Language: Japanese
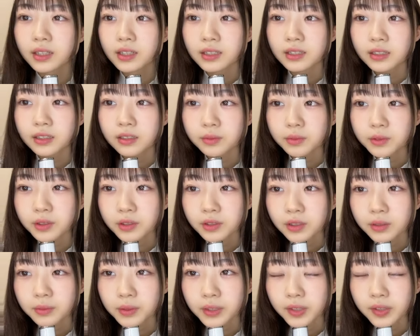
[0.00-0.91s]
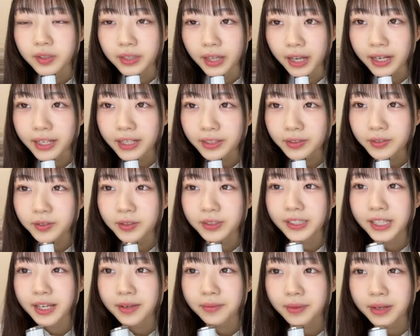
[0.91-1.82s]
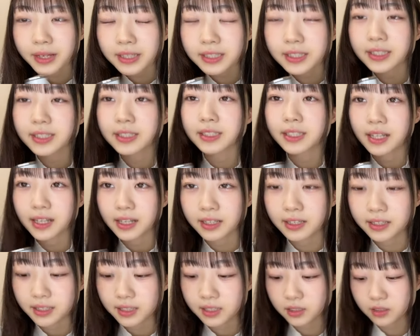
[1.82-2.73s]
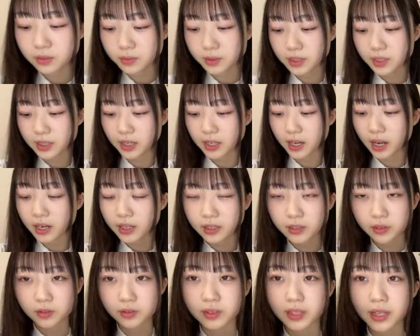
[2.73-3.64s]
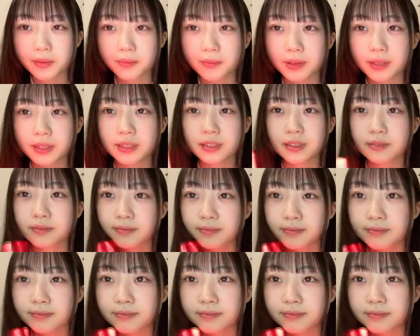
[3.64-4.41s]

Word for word: 久しぶりの君は可愛いなありがとうございますね久しぶりだありがとうございます